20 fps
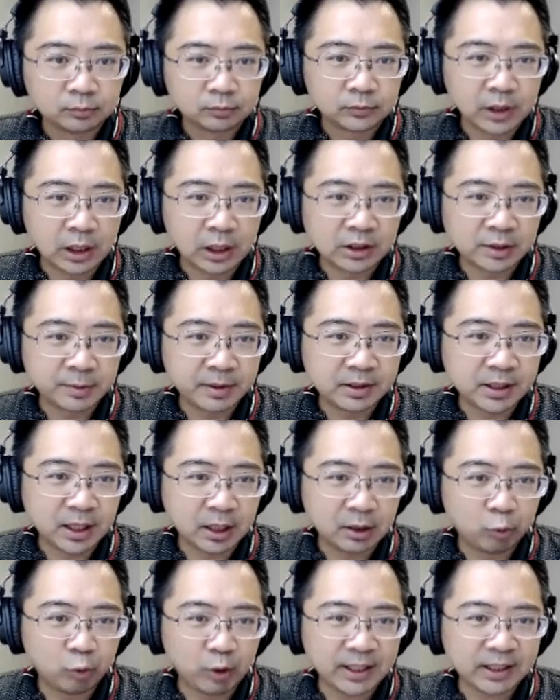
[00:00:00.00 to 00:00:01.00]
然后这边
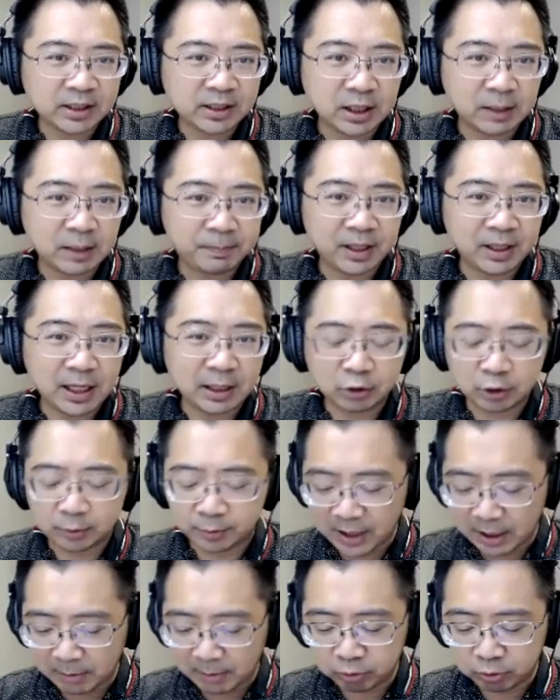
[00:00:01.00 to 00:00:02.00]
讲 What is the Bellatrix
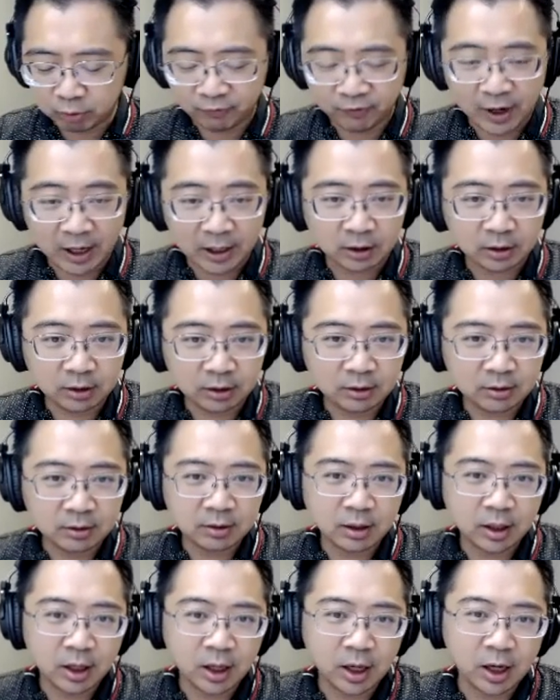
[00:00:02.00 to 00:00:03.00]
upgrade
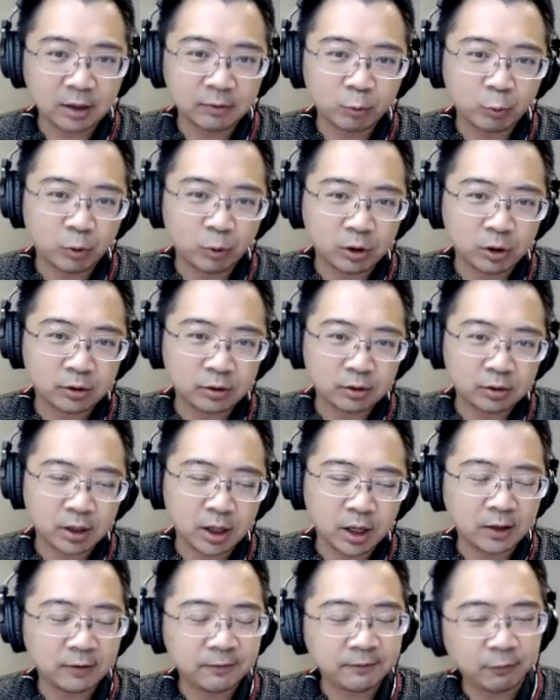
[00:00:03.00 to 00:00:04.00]
hard work
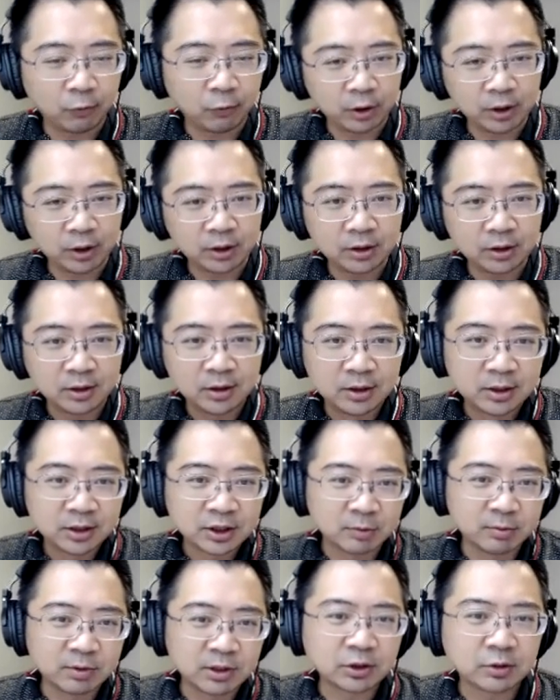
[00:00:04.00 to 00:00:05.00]
hard fork？
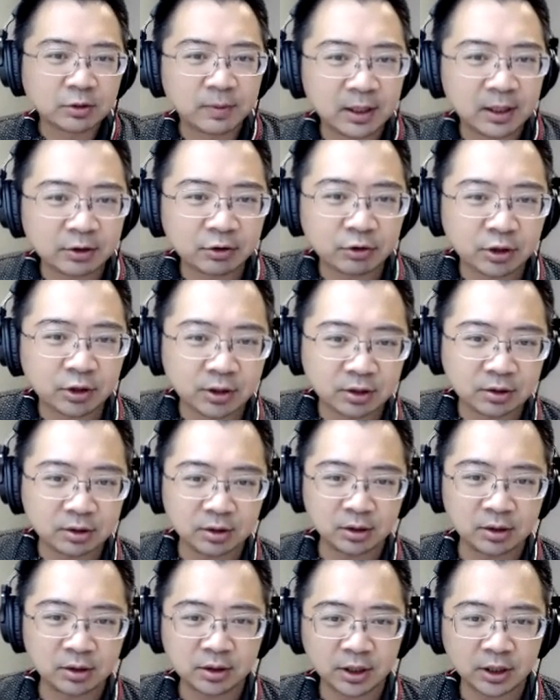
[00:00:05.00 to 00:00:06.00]
什么就是 Bellatrix
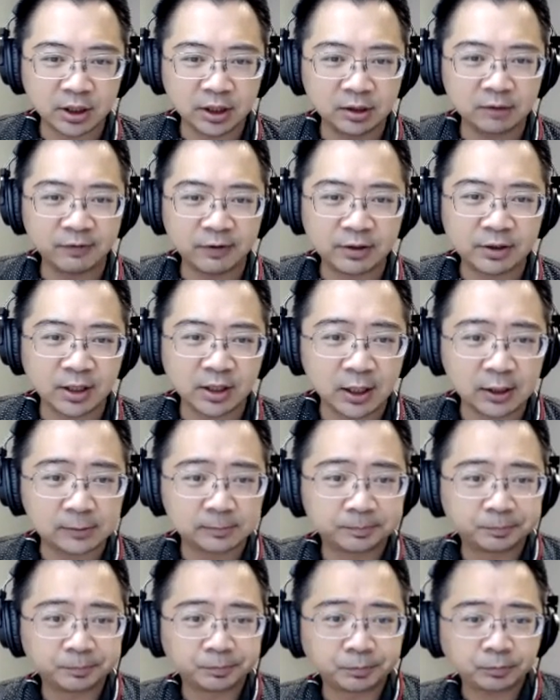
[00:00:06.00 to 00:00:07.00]
的这个硬分叉？
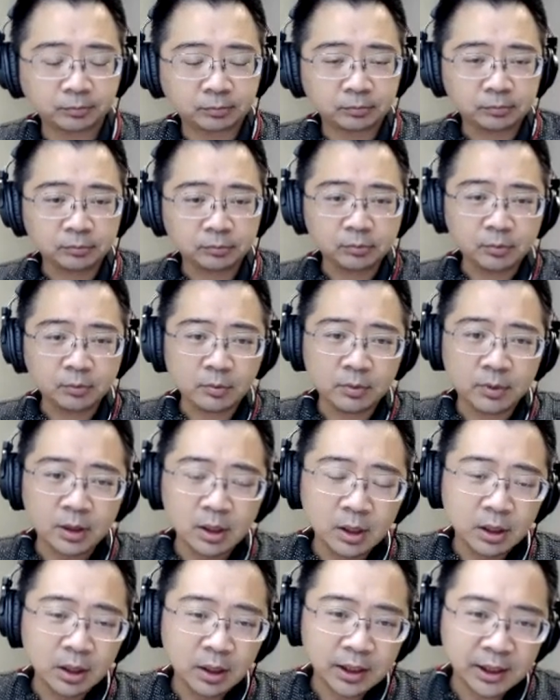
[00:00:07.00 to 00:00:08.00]

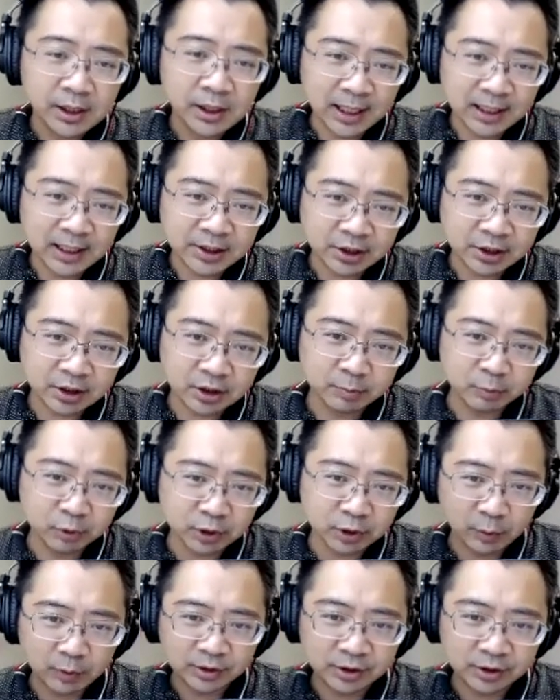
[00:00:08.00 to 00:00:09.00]
以太其实目
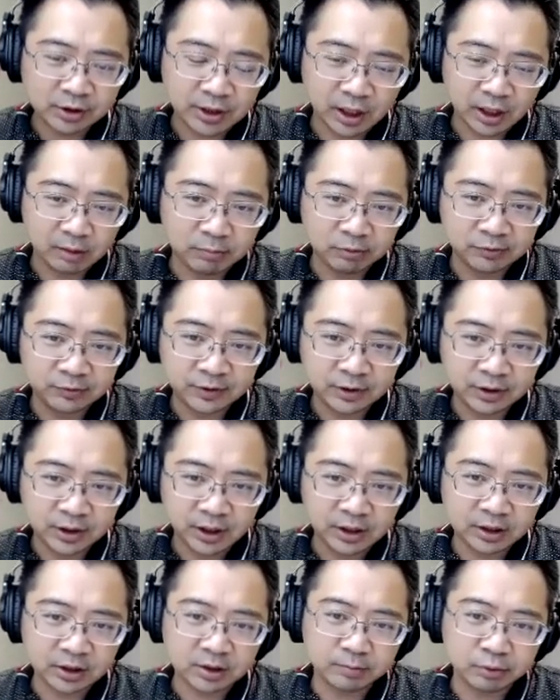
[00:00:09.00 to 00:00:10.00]
前为止是两个部分，第一
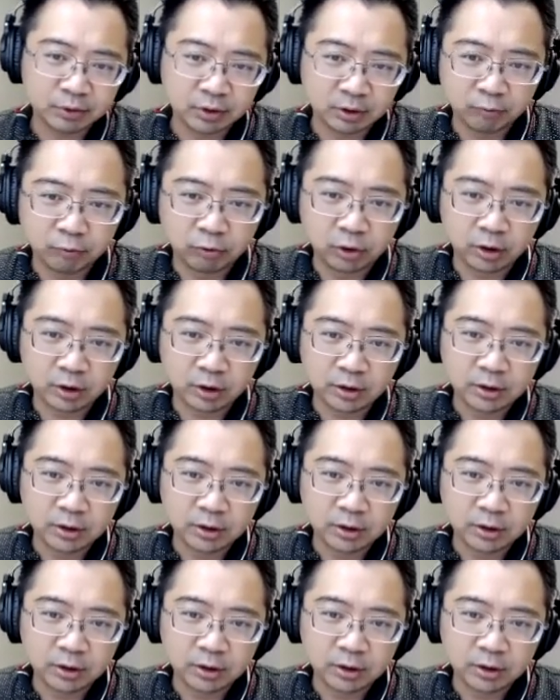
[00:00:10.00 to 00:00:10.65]
个是 Proof of Work，